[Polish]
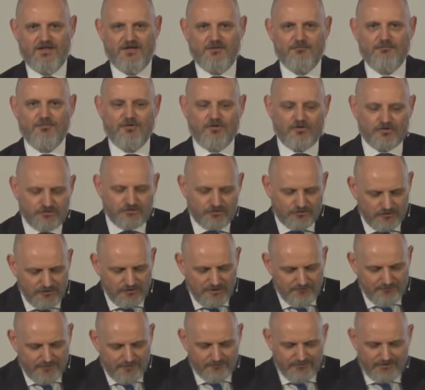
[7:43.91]
Bo oto
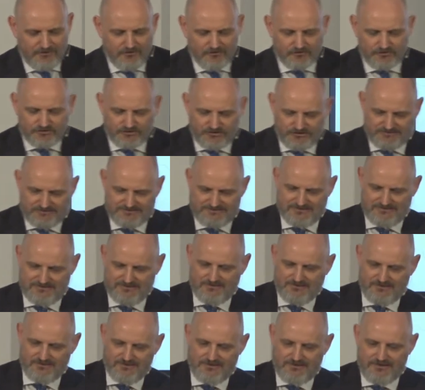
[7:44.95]
Babilończycy
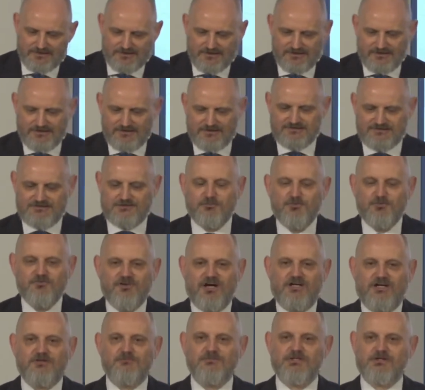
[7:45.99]

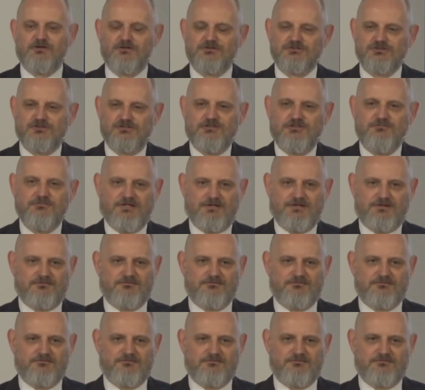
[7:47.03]
zdobywają Jerozolimę.